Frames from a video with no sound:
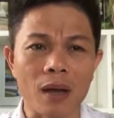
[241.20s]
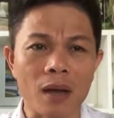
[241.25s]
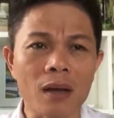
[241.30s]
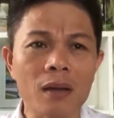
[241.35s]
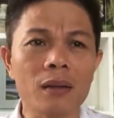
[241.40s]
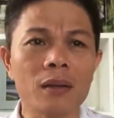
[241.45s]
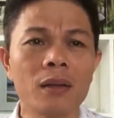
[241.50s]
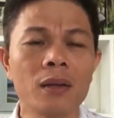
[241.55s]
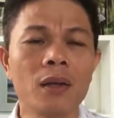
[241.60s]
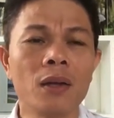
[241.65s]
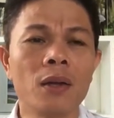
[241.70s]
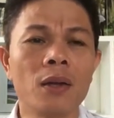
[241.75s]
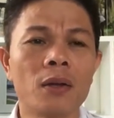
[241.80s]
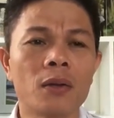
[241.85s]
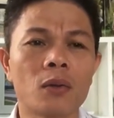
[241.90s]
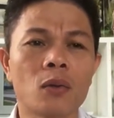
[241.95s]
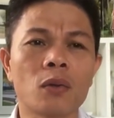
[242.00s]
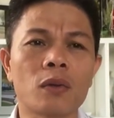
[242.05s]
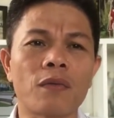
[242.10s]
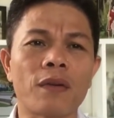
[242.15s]
đó
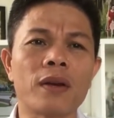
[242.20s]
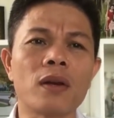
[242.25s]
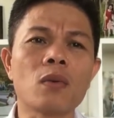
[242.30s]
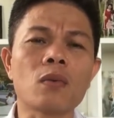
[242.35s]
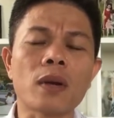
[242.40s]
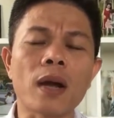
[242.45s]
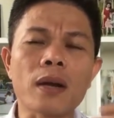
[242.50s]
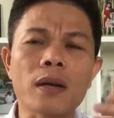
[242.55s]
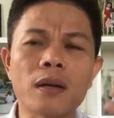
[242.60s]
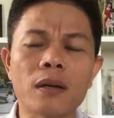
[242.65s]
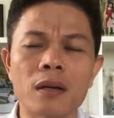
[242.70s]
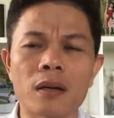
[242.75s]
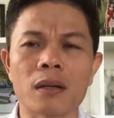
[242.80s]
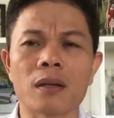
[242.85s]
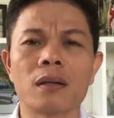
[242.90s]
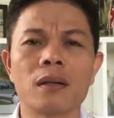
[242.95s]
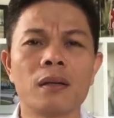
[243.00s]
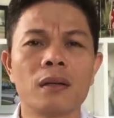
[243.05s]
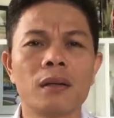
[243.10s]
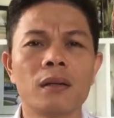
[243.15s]
chúng ta phải đúc kết
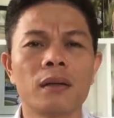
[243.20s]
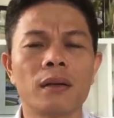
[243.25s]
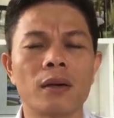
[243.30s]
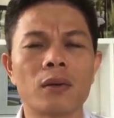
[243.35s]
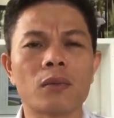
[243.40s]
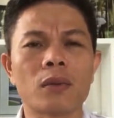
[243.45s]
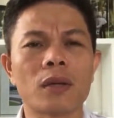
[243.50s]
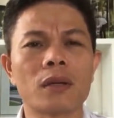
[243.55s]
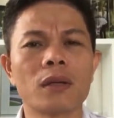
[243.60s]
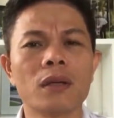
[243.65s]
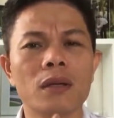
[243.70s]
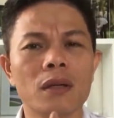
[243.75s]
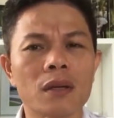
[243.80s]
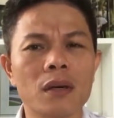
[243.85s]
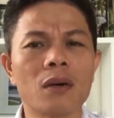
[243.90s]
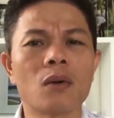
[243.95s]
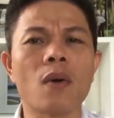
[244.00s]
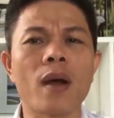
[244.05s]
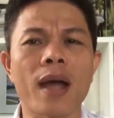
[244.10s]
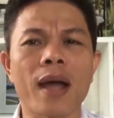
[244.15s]
được để chúng ta
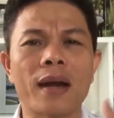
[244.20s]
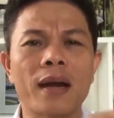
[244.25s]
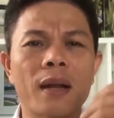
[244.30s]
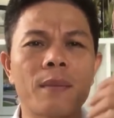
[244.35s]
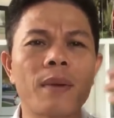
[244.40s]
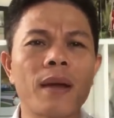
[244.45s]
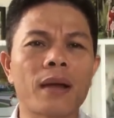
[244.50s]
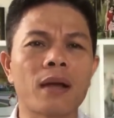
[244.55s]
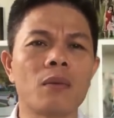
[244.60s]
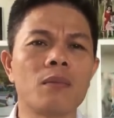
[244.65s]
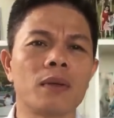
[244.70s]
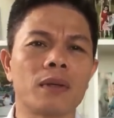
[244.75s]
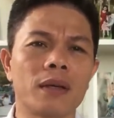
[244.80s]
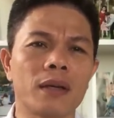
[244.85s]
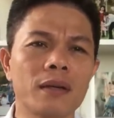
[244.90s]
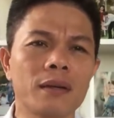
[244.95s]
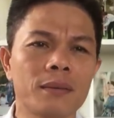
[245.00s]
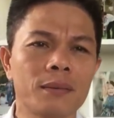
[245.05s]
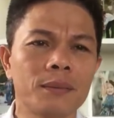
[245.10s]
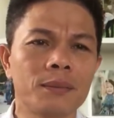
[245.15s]
đưa qua năm
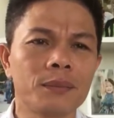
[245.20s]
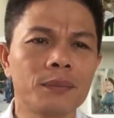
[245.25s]
2019